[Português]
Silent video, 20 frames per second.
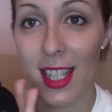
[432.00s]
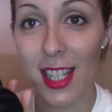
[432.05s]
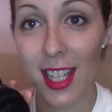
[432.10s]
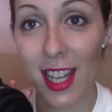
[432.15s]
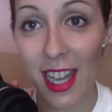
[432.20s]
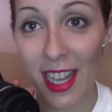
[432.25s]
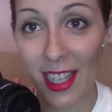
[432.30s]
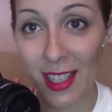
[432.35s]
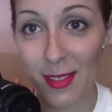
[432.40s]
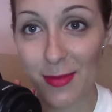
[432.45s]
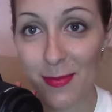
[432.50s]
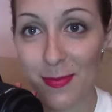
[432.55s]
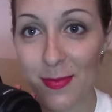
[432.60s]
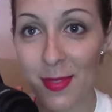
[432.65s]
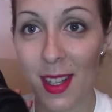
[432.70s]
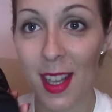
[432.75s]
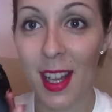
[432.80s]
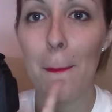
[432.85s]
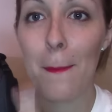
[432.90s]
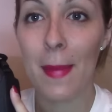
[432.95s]
que é
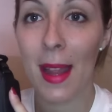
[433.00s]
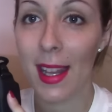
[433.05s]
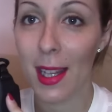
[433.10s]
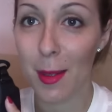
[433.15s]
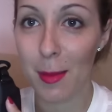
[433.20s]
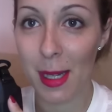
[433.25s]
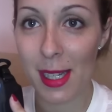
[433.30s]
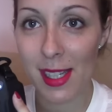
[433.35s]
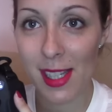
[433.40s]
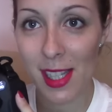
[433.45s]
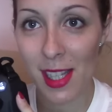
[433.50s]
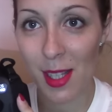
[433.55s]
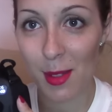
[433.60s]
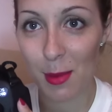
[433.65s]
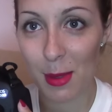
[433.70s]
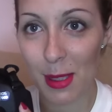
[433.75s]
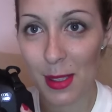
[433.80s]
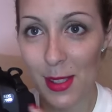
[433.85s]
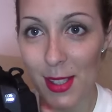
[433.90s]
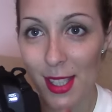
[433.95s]
nada mais nada
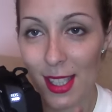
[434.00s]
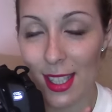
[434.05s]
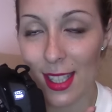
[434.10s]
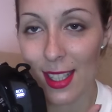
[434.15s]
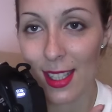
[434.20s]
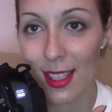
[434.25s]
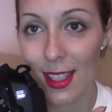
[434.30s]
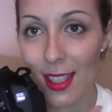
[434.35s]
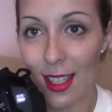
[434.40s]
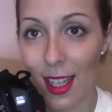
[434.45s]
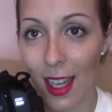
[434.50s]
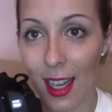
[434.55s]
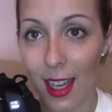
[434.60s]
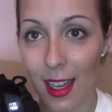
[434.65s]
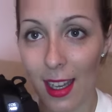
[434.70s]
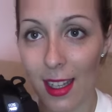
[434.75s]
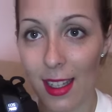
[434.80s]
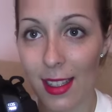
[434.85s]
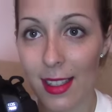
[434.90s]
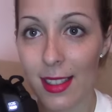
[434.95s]
menos que
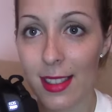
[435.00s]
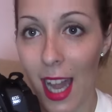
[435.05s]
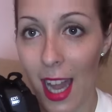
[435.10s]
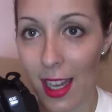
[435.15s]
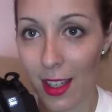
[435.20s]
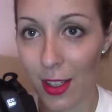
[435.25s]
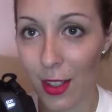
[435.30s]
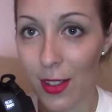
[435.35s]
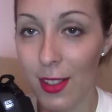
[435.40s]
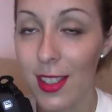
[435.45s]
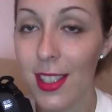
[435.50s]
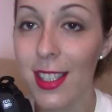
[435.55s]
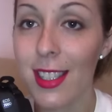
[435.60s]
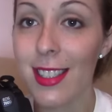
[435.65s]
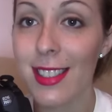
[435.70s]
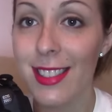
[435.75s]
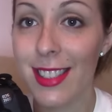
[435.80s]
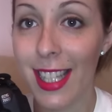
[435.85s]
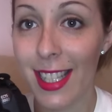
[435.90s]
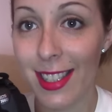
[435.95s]
a Canon
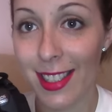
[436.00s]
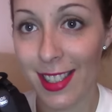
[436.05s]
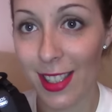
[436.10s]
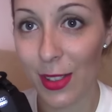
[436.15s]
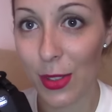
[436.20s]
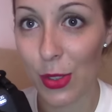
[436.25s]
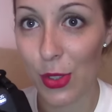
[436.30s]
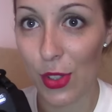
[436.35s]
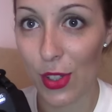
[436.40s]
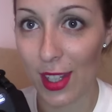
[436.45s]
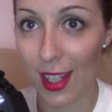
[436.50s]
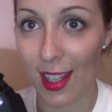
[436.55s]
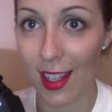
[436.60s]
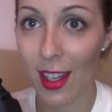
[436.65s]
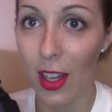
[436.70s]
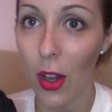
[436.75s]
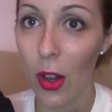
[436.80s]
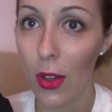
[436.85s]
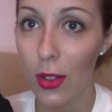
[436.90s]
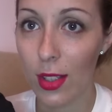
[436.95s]

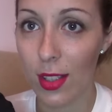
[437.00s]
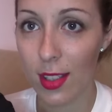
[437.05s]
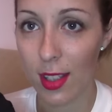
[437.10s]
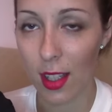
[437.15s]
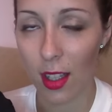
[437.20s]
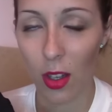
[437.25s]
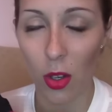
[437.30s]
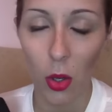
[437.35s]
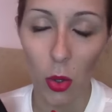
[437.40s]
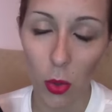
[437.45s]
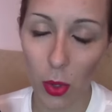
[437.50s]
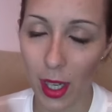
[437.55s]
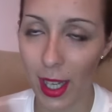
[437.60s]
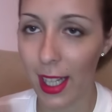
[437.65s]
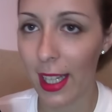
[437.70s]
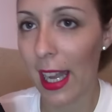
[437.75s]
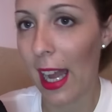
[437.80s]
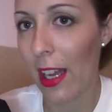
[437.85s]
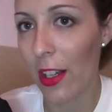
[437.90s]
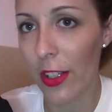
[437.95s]
700D ou, se, ou a
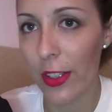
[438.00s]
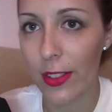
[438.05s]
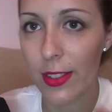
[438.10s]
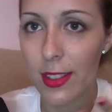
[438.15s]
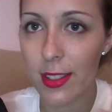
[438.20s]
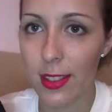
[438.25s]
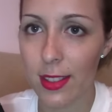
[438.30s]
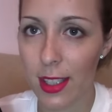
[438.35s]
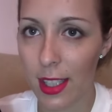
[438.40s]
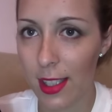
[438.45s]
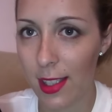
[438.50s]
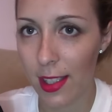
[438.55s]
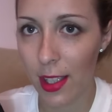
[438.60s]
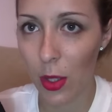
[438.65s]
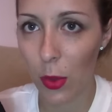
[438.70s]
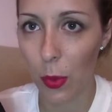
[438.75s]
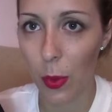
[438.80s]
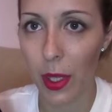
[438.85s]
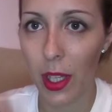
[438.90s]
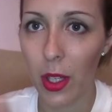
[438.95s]
Canon
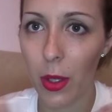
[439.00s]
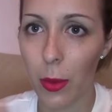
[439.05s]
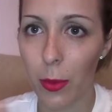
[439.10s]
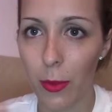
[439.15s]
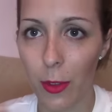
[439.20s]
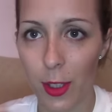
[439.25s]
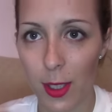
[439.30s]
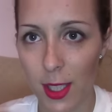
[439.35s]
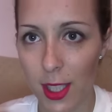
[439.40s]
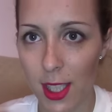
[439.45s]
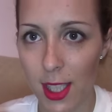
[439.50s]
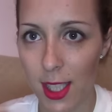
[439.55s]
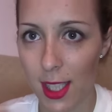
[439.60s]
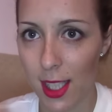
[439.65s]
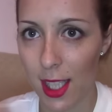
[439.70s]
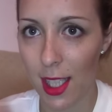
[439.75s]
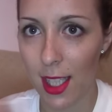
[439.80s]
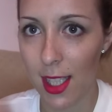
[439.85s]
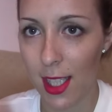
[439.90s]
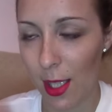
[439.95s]
T5i, como vocês
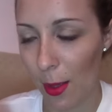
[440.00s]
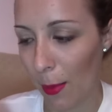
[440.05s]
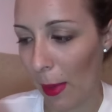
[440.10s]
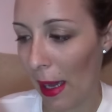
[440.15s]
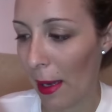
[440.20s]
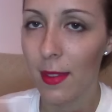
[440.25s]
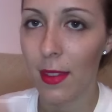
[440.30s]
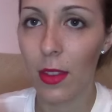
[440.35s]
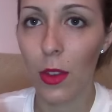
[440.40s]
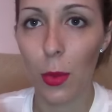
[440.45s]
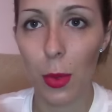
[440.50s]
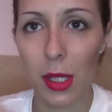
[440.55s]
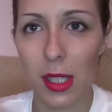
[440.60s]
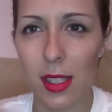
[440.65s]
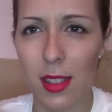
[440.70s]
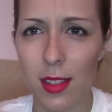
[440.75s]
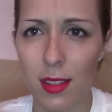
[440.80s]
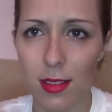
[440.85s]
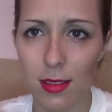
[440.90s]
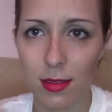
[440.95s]
quiserem chamar. No
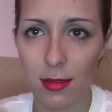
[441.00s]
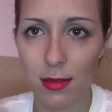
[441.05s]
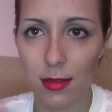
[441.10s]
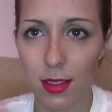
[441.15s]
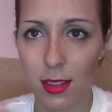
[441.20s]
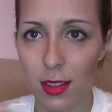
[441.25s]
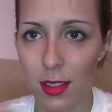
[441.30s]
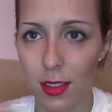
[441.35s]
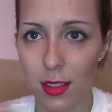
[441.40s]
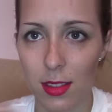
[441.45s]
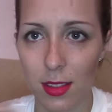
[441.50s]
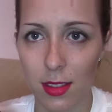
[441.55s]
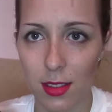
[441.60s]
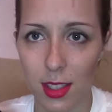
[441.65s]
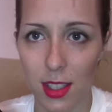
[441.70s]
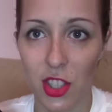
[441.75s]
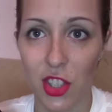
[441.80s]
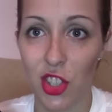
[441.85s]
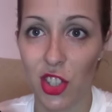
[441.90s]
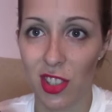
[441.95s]
Brasil uh,
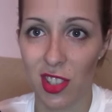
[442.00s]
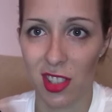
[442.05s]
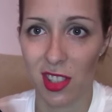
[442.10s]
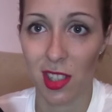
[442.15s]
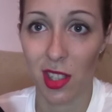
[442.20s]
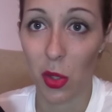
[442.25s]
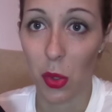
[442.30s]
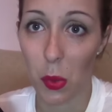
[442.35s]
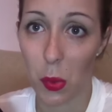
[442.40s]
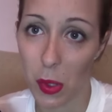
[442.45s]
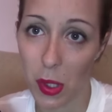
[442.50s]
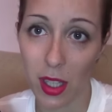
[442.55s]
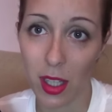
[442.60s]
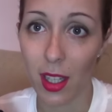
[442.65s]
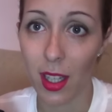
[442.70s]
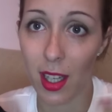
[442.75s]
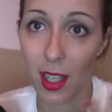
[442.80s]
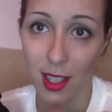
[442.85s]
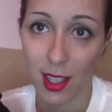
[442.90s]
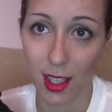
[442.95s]
diz
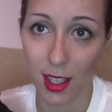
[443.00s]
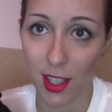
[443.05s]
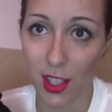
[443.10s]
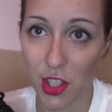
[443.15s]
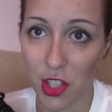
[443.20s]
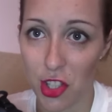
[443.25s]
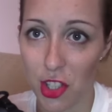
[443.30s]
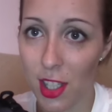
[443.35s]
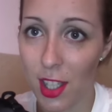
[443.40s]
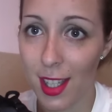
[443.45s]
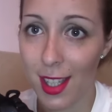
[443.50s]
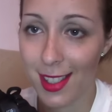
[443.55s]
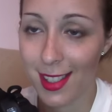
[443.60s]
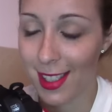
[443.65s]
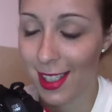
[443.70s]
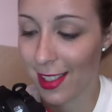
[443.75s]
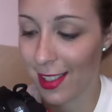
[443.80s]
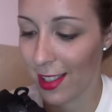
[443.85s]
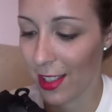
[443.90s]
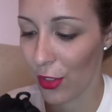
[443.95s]
T5i, aqui diz
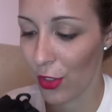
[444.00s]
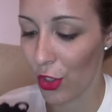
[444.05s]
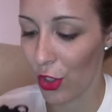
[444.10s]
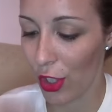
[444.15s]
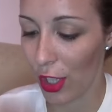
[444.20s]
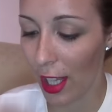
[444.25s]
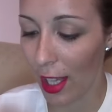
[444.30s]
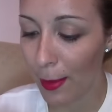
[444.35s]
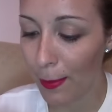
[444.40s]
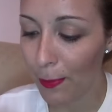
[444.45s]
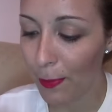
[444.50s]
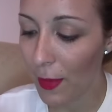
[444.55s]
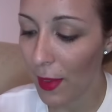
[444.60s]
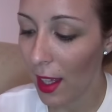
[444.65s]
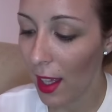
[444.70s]
700D.